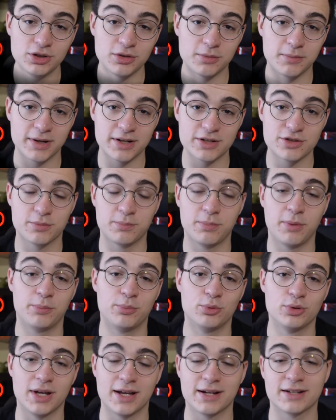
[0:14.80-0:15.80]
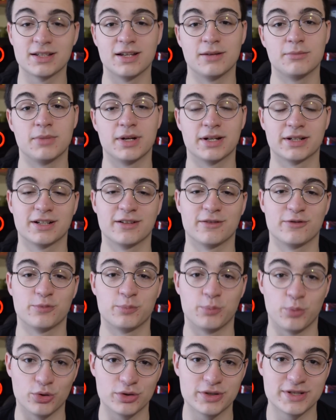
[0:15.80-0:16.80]
to bardzo popularna marka w
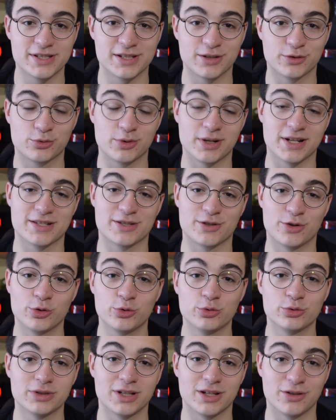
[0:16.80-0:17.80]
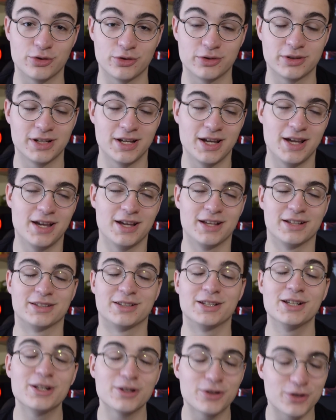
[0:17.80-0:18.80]
Polsce, która z roku na rok
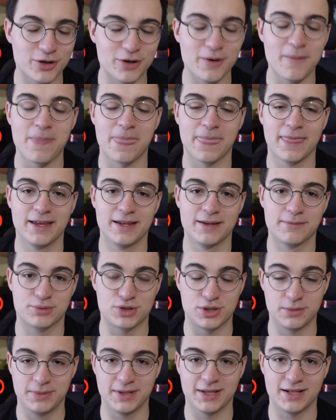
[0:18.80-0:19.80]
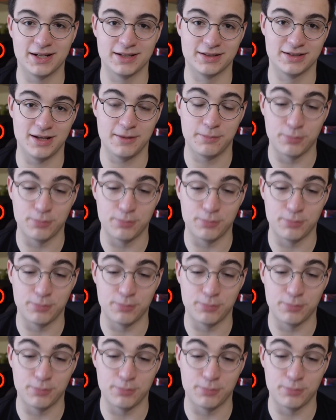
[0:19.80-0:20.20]
tylko przybiera na